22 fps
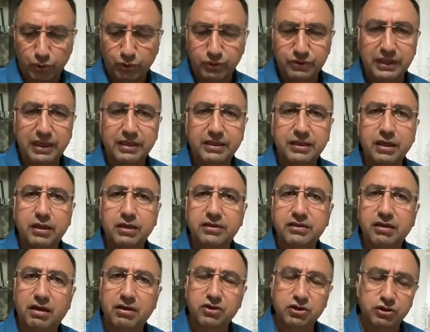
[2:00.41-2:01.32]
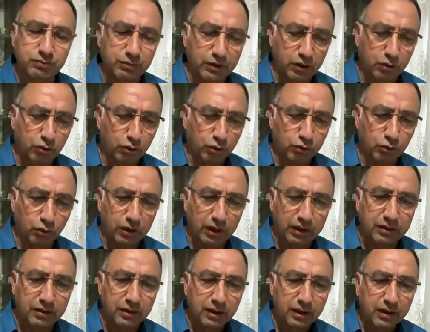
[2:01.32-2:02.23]
Özellikle tartışmaya konu
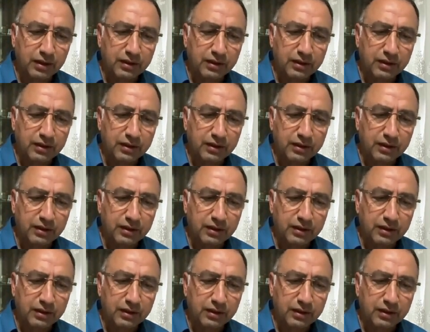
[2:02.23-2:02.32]
olan